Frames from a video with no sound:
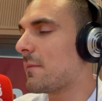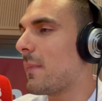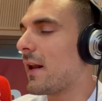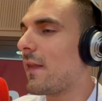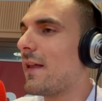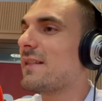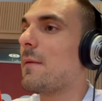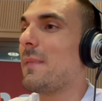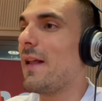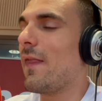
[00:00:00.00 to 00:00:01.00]
embarazadas,
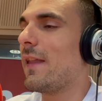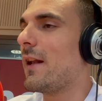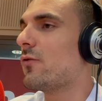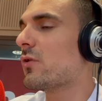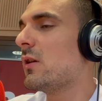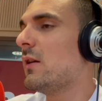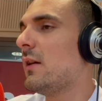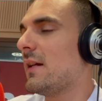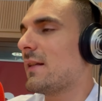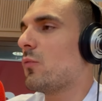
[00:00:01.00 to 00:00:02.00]
también ancianos.
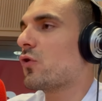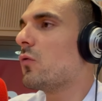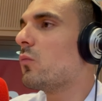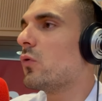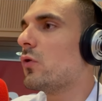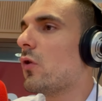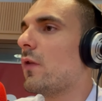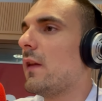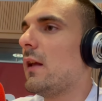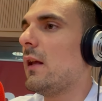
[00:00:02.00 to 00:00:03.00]
Estamos en un punto
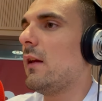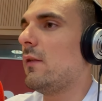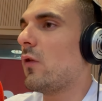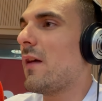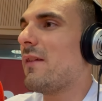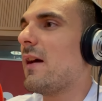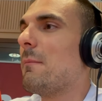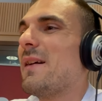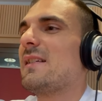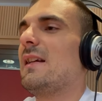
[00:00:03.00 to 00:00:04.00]
donde todavía
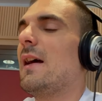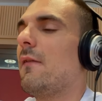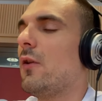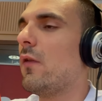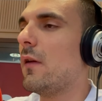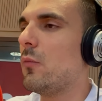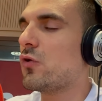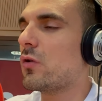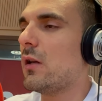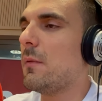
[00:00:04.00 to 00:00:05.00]
más si cabe, ¿no?
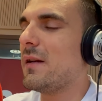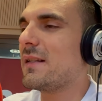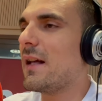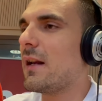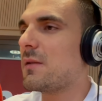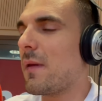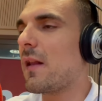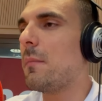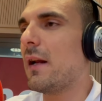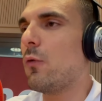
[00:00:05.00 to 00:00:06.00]
Debemos eh, prestar
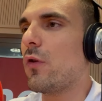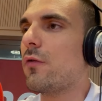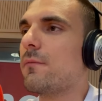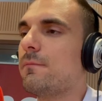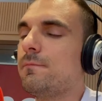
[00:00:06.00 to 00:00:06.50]
especial precaución.